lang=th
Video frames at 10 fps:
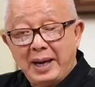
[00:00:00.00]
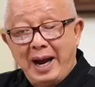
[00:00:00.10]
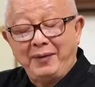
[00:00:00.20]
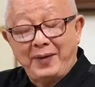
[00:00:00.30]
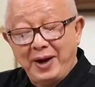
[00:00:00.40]

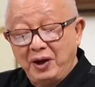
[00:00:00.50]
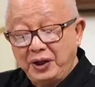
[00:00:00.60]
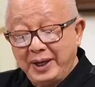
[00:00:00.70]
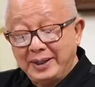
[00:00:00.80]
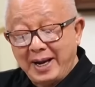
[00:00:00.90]
ค่าไฟก็
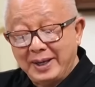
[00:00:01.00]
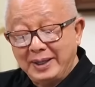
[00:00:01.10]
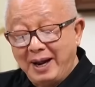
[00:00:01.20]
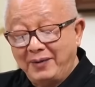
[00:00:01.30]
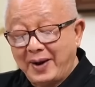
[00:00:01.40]
เช่นกัน
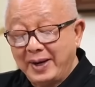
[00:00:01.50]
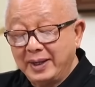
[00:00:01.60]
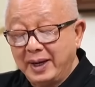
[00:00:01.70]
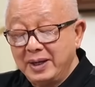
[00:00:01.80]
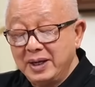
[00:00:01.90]
ค่าไฟ
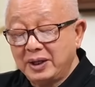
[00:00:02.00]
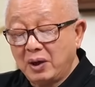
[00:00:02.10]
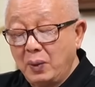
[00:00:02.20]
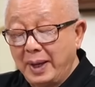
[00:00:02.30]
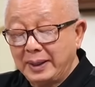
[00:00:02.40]
นั้นเนื่อง
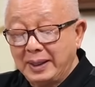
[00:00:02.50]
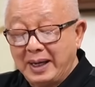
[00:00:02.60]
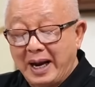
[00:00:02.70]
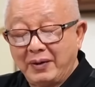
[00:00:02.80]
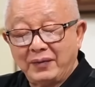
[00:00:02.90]
จากว่าทั้ง
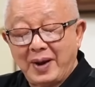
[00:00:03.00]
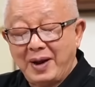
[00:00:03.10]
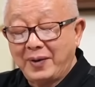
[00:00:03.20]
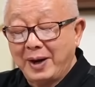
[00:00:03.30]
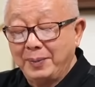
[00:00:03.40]
การไฟฟ้า
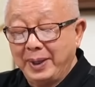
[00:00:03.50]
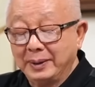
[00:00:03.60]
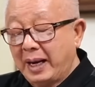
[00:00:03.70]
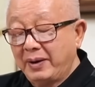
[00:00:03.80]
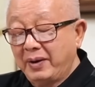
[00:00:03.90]
ฝ่ายผลิ
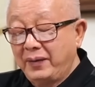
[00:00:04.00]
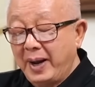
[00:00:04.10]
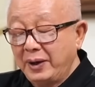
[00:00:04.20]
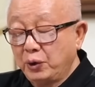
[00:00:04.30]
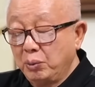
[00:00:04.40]
ตการไฟ
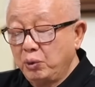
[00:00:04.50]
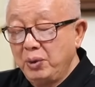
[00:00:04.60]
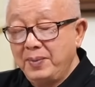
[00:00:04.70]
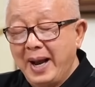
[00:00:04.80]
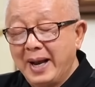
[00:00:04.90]
ฟ้าส่วนภู
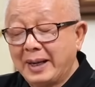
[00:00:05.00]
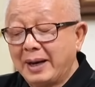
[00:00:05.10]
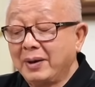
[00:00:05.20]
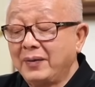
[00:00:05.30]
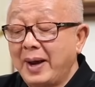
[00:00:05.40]
มิภาค
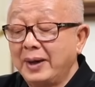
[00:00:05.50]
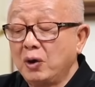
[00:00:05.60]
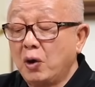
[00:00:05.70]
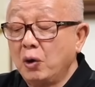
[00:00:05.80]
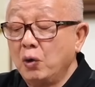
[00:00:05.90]
การไฟฟ้าน
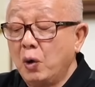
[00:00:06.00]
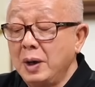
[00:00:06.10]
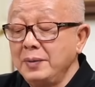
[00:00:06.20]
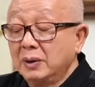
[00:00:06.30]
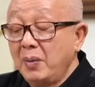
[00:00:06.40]
ครหลว
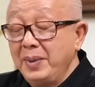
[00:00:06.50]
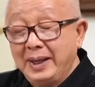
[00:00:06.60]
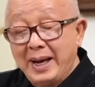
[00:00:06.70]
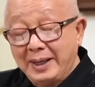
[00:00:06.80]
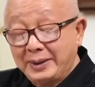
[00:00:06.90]
งก็มี
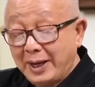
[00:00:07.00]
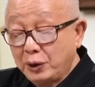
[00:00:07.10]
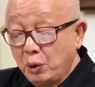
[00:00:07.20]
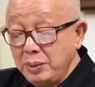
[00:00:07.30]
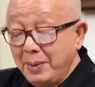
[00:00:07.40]
การสะ
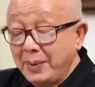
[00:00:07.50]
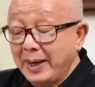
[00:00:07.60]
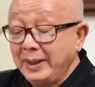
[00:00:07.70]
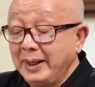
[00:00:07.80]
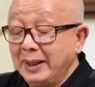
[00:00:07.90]
สมกำไร
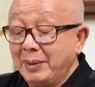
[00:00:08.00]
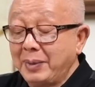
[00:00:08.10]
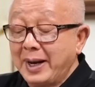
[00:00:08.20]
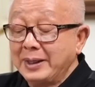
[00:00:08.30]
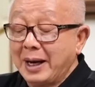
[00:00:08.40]
ที่กินกำ
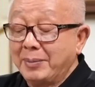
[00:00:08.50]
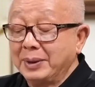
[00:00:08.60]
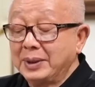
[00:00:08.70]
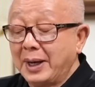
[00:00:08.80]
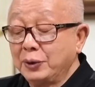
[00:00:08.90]
ไรจากป
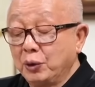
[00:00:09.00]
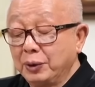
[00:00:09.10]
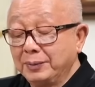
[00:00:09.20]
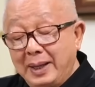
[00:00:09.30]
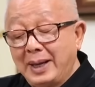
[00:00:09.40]
ระชาชน
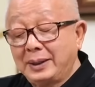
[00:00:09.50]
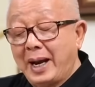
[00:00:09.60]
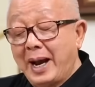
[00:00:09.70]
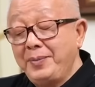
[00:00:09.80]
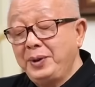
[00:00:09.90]
หลัก
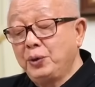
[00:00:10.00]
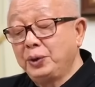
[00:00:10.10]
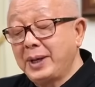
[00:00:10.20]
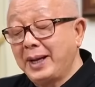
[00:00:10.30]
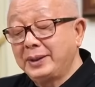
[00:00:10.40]
ฐานพิสู
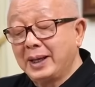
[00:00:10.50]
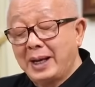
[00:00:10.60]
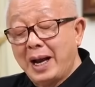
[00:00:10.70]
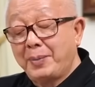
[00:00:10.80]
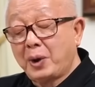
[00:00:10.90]
จน์ชัดจาก
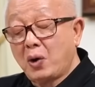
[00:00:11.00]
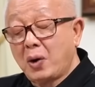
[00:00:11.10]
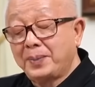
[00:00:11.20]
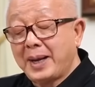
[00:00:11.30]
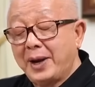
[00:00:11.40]
การประก
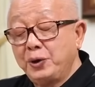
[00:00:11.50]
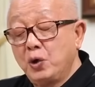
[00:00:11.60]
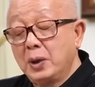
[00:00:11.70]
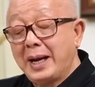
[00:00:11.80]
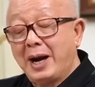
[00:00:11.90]
อบการ
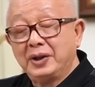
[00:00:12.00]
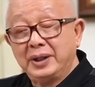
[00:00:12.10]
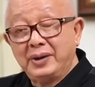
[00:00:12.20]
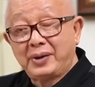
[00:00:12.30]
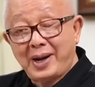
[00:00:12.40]
ช่วงเก้าเดื
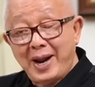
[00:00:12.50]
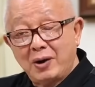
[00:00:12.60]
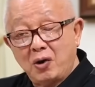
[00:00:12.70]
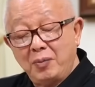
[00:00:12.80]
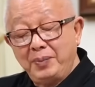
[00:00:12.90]
อนแรก
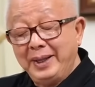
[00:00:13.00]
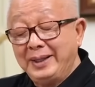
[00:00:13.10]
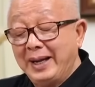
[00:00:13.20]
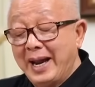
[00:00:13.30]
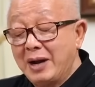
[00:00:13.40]
ของปี
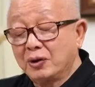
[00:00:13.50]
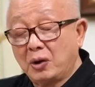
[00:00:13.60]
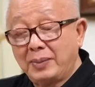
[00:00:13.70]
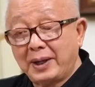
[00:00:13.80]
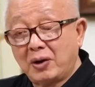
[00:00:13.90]
ที่แล้ว ส
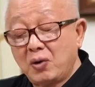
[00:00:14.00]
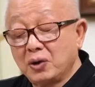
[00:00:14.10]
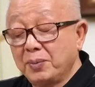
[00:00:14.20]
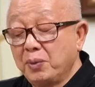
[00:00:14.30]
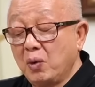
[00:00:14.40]
องพันห้าร้อยห
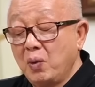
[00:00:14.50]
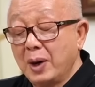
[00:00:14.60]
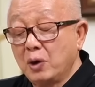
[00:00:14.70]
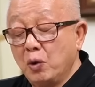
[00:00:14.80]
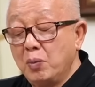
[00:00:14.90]
กสิบหก
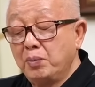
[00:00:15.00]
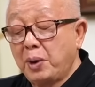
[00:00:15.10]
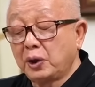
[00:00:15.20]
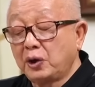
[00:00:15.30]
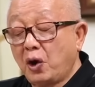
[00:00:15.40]
ว่ากลุ่มป
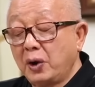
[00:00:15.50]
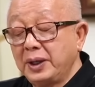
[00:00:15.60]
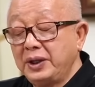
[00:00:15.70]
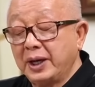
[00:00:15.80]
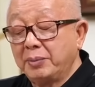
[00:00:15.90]
ตท.
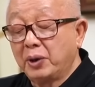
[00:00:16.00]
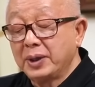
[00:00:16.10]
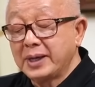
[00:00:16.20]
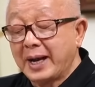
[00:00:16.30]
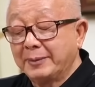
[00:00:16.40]
ทั้งเจ็ดบริษั